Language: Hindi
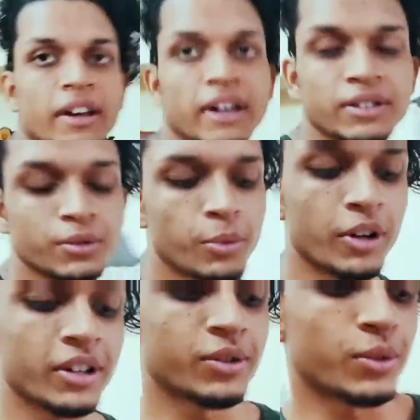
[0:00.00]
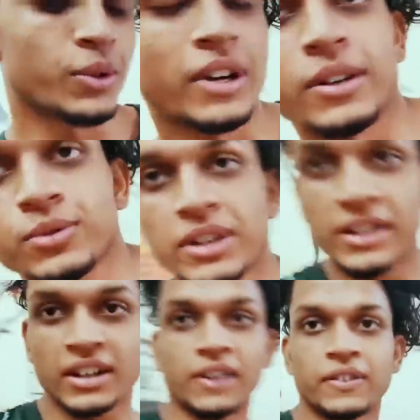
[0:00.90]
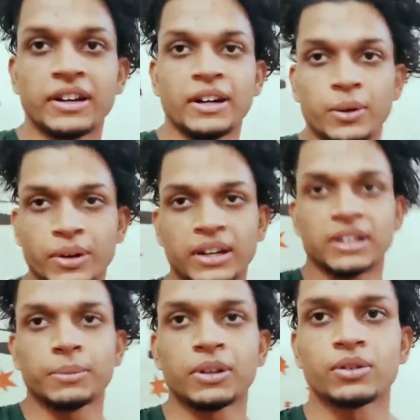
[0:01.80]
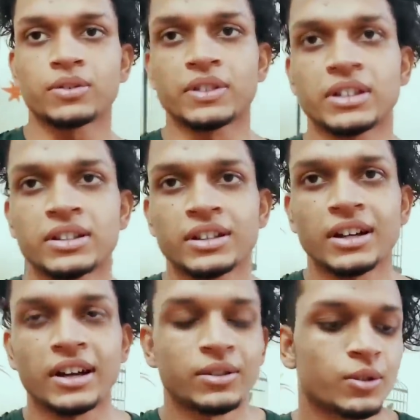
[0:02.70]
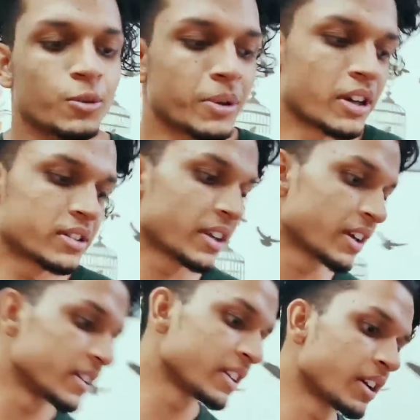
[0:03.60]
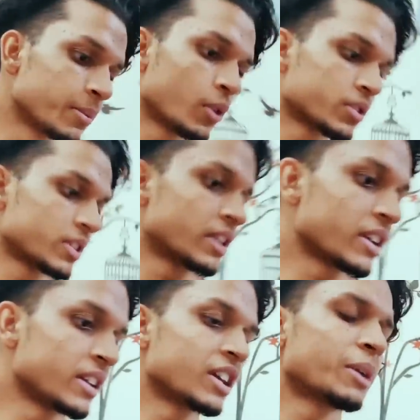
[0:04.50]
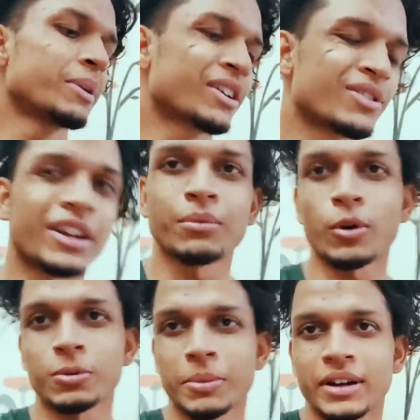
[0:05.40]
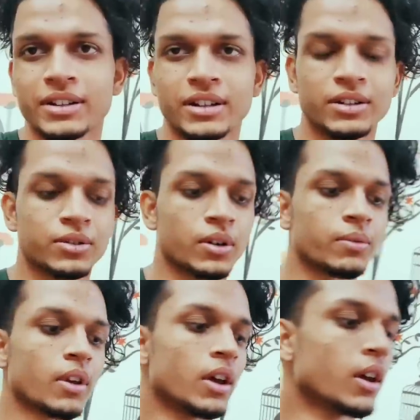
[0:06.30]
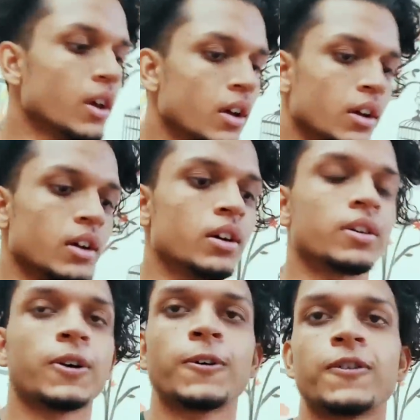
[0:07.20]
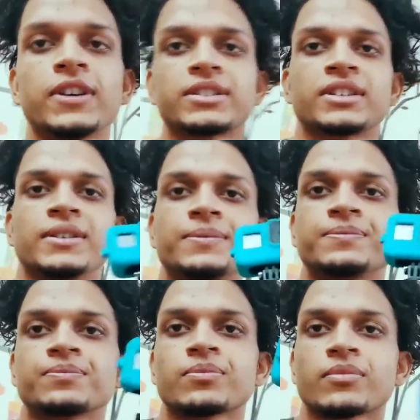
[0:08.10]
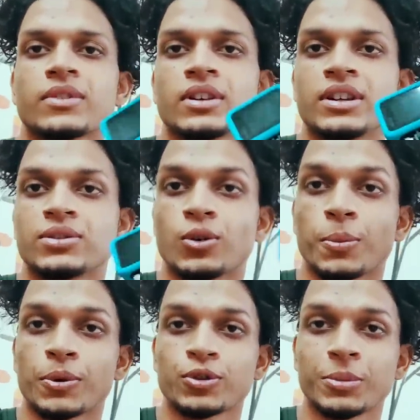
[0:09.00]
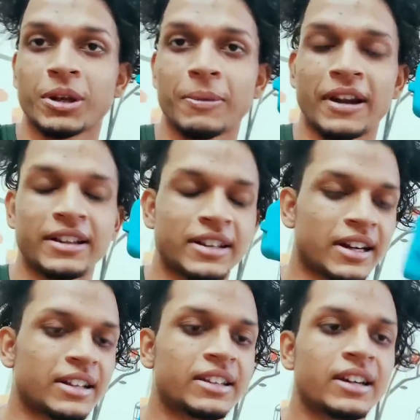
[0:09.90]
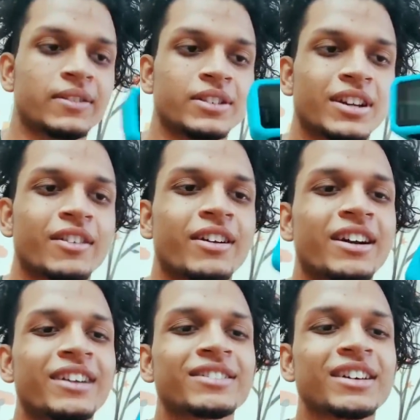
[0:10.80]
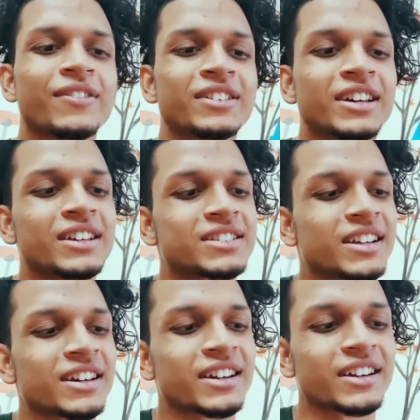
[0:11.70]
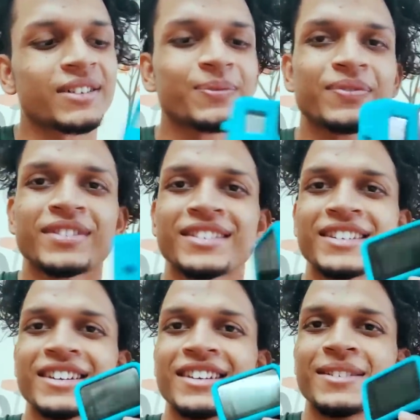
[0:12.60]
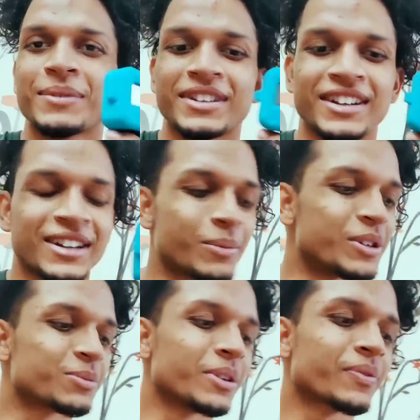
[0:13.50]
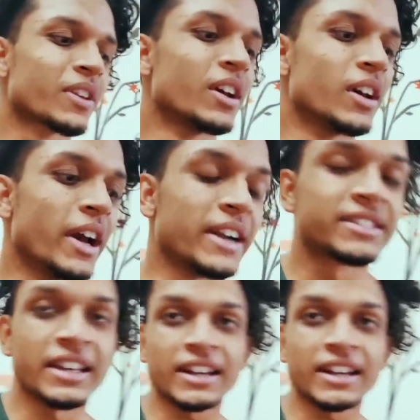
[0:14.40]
हे गाइस गुड मॉर्निंग सो रात को ज़्यादा काफ़ी लेट हो गया था मैं तो इस वजह से रात को मैं सेकेंड थिंग अनबॉक्स करके नहीं दिखा पाई एक्चुअली अनबॉक्स मैं पहले से कर चुका हूँ फर्स्ट इस गोप्रो जो मैंने पहले ही दिखा दिया है ये कवर लगाने में काफ़ी ज़्यादा अच्छा लग रहा है ना बताना कमेंट्स में एंड